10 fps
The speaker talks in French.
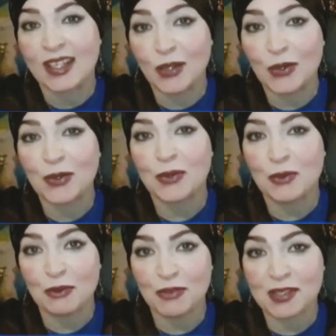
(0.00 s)
Le
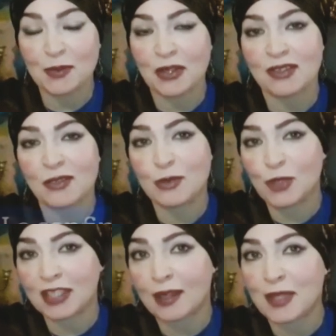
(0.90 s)
confinement, le
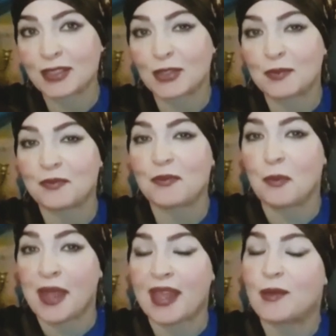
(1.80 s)
mois de Ramadan,
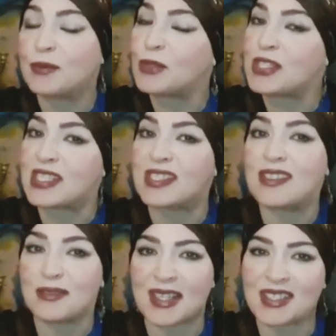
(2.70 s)
mais
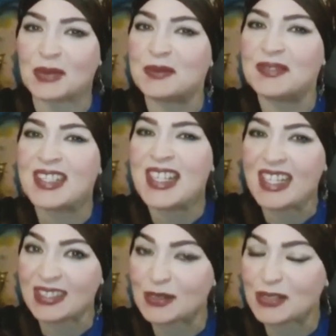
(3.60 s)
motivation.
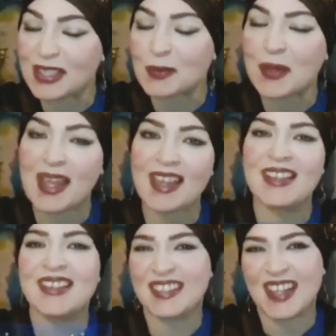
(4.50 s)
Est-ce que vous êtes prêts
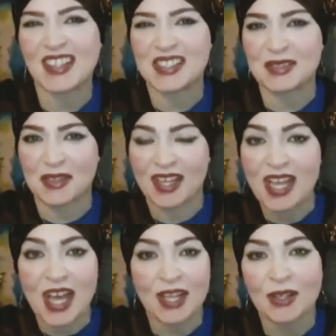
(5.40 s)
On y va.
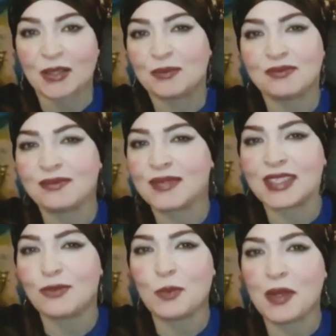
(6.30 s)
Alors,
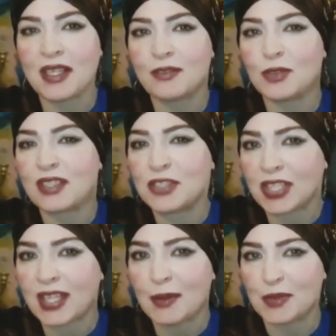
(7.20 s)
s'il vous plaît, vous savez
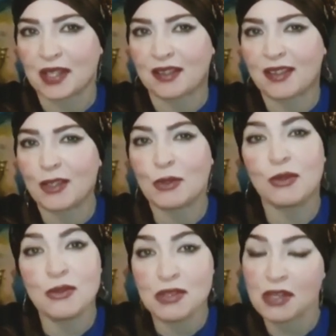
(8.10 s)
très bien que
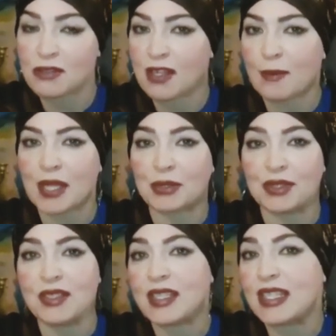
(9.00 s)
le jeûne du
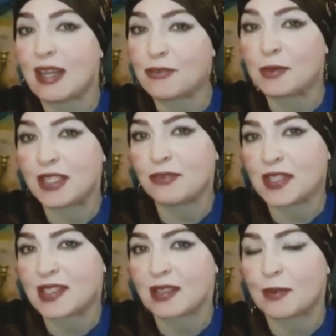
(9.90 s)
Ramadan, il affaiblit
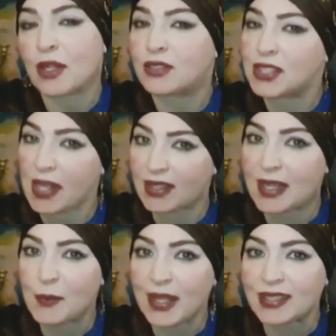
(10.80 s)
physiquement
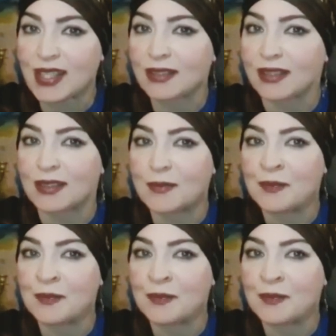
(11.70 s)
certaines personnes